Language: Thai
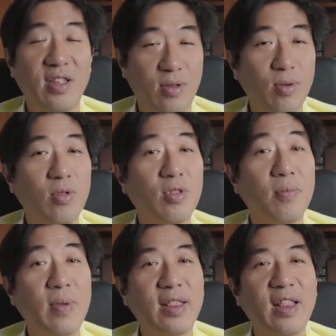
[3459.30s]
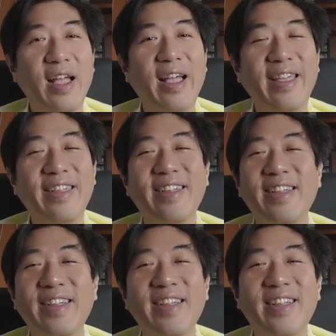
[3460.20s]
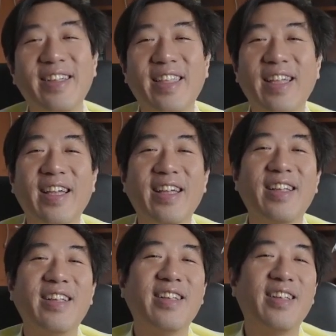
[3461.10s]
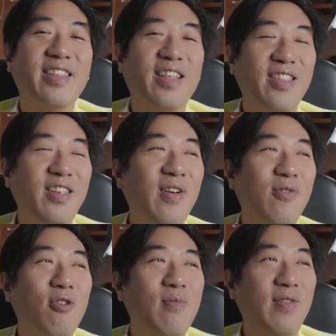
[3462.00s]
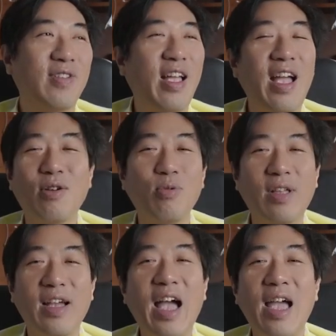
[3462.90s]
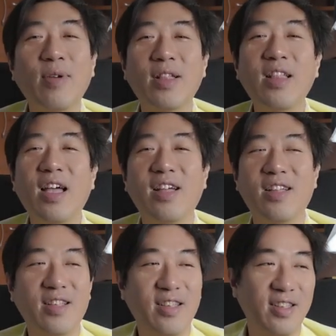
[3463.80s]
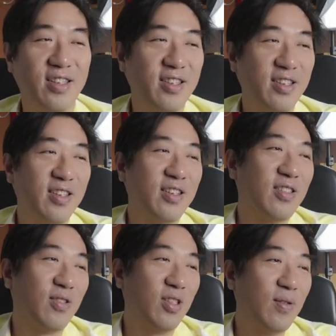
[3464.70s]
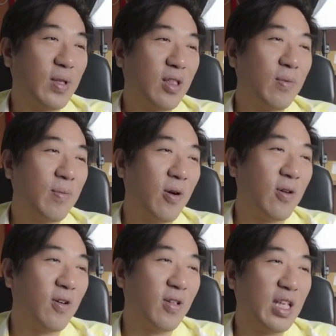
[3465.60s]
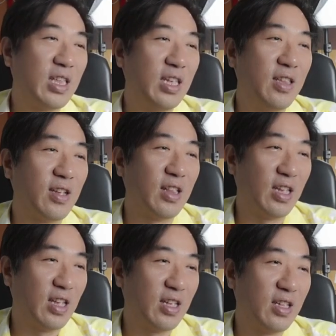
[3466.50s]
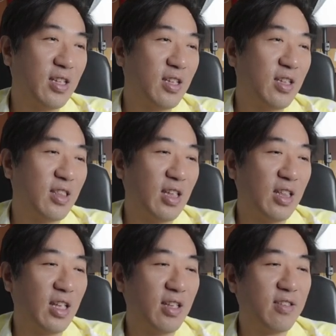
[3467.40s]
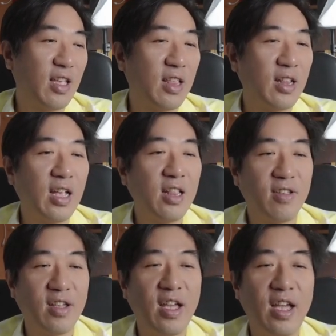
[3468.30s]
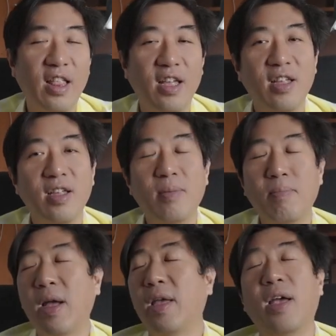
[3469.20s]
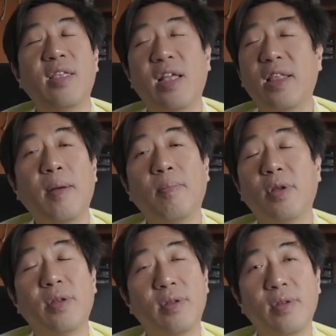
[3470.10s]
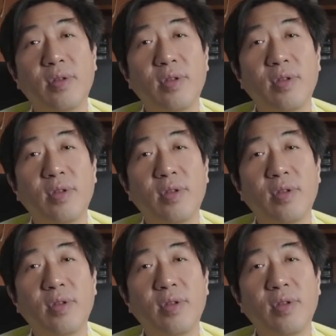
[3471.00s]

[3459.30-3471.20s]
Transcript: เนี่ยทุกคนตกมาตายนะฮะตอนที่แบบคนมาปรึกษากูจะขายมึงแล้วล่ะโดยที่ไม่ต้องไปบอกขอหน้าทีหนึ่งอะไรเงี้ยแต่เนี่ยเสร็จแล้วแล้วเราจะขายไม่ฮะอย่าทำเลย